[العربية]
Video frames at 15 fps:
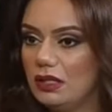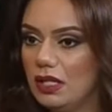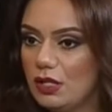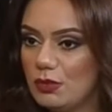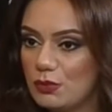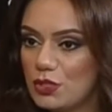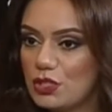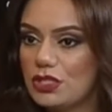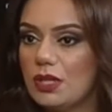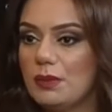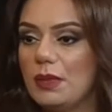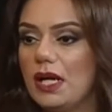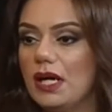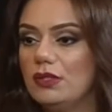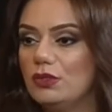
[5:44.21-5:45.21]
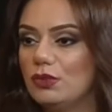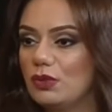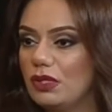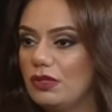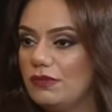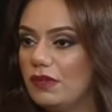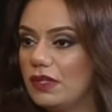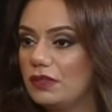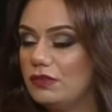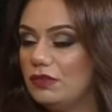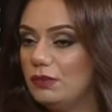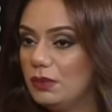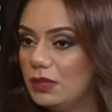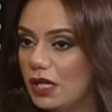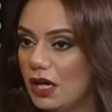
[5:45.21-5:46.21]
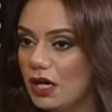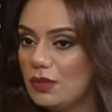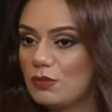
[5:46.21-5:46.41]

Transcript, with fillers: المجتمع دور الفرد في بناء